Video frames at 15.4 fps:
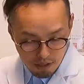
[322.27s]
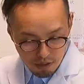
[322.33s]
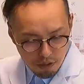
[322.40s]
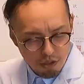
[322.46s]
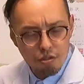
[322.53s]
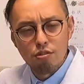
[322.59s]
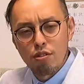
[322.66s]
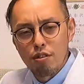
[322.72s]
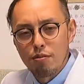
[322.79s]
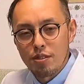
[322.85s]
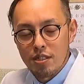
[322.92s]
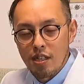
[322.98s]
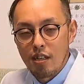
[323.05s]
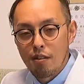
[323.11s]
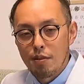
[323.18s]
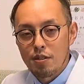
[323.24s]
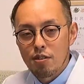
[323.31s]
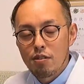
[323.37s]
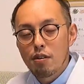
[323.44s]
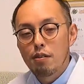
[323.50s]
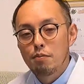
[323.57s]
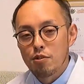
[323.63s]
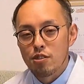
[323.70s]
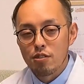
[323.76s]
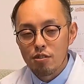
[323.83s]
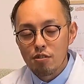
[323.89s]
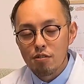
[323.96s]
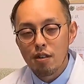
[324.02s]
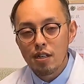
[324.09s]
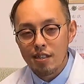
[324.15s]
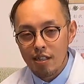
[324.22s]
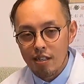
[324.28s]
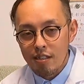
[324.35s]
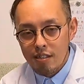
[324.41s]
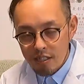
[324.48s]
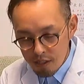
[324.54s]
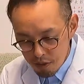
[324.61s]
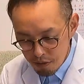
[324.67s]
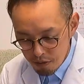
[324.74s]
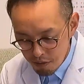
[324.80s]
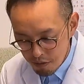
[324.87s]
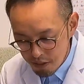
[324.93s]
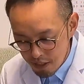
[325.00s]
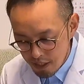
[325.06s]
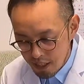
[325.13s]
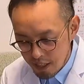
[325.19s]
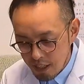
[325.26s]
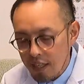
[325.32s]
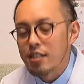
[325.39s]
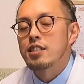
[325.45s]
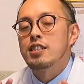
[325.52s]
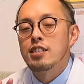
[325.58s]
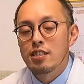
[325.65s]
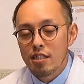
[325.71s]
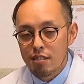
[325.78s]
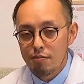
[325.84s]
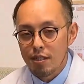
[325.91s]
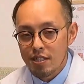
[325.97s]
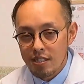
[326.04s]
草食動物がいれば、それはもうすぐ食われて子孫を残せないから死んでしまう、